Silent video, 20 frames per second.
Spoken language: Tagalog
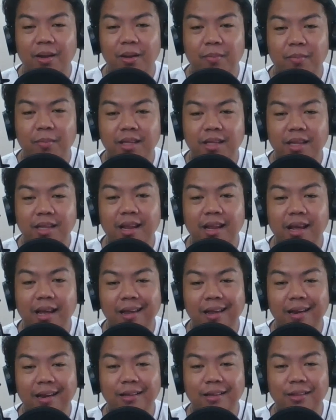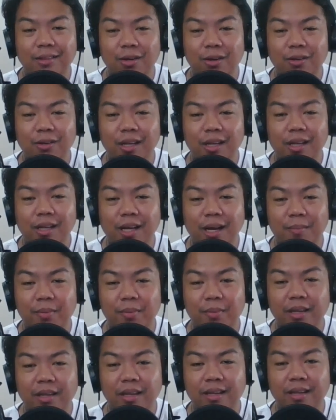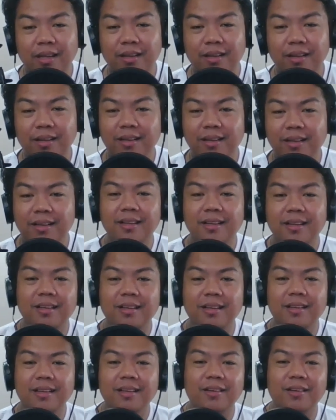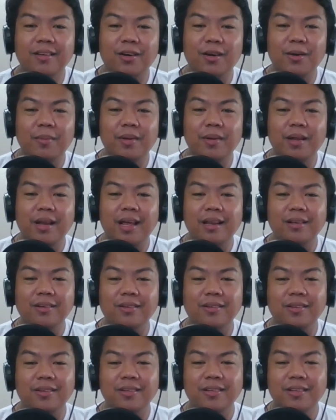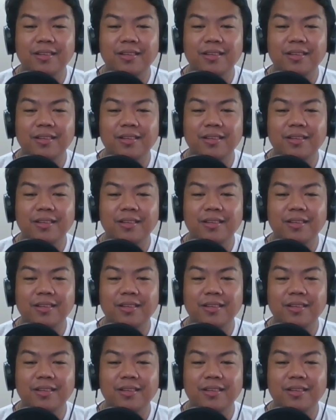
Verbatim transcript: Manila Electronic Company or Meralco.